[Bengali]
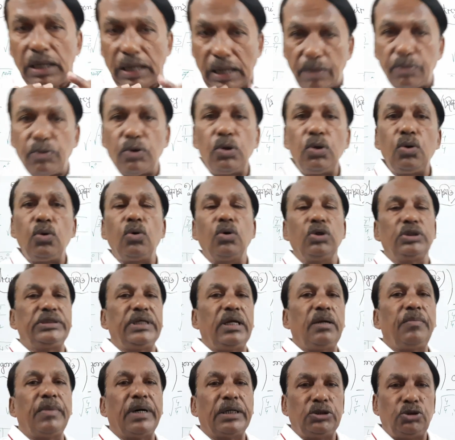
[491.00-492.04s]
এবং কসের
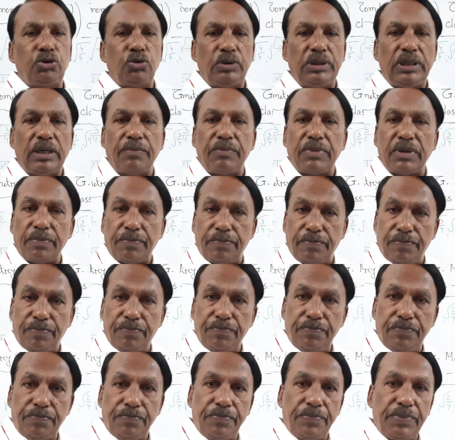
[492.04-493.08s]
মান যদি আমরা
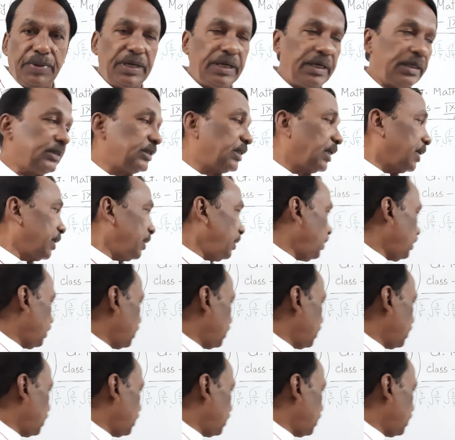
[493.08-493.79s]
পেয়ে যাই